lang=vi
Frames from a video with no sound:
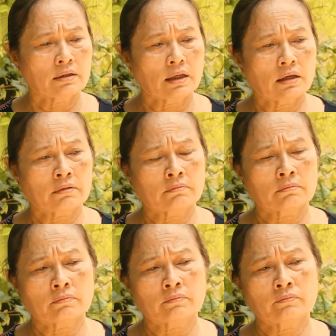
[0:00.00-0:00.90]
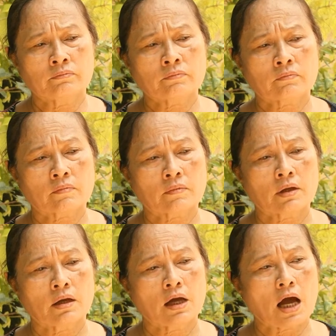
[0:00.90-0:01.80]
thì ừ,
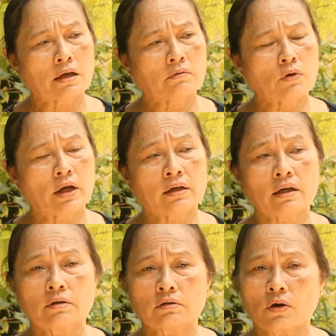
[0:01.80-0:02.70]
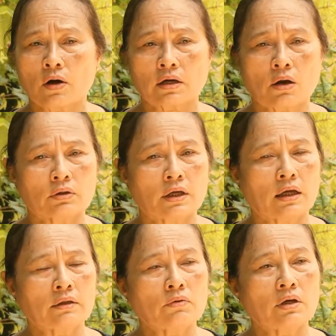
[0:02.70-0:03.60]
anh về anh đi được đoạn đầu thì
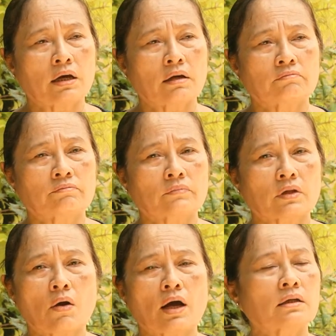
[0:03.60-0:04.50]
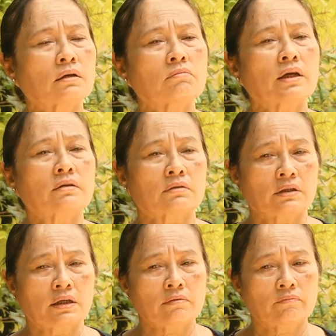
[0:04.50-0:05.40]
anh nói là thôi anh không đi được
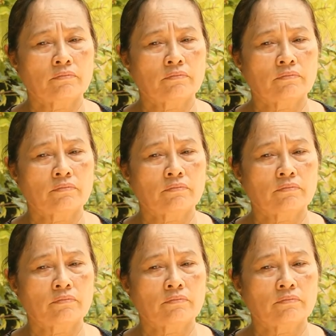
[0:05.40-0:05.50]
nữa